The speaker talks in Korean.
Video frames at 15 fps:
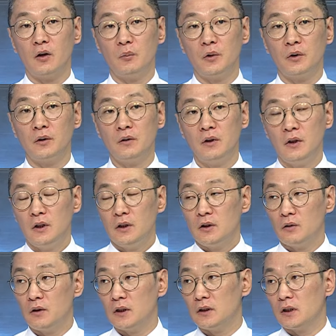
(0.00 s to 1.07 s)
하면은
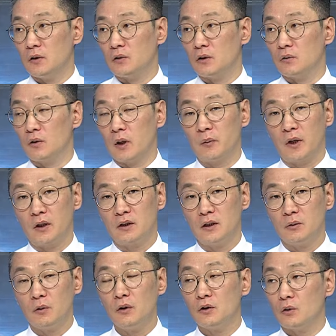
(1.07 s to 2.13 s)
현대차 역시도 아마
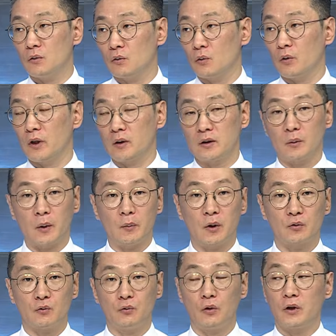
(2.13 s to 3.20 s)
10월 정도에 이제
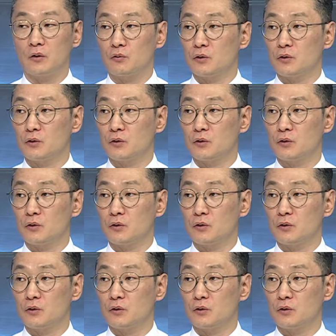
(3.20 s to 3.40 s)
아마 9월에